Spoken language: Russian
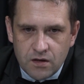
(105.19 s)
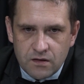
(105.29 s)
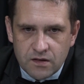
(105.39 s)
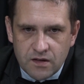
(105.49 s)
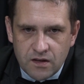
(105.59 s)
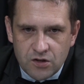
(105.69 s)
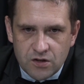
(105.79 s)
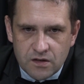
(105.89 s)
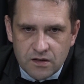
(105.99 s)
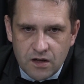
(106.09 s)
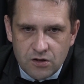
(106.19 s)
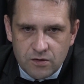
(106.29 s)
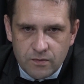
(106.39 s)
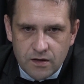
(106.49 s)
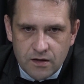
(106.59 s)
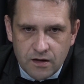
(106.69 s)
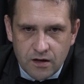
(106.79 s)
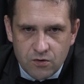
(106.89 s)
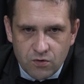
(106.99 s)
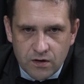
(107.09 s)
достаточно значимые
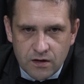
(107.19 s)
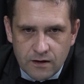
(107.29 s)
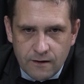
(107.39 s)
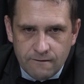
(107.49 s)
районы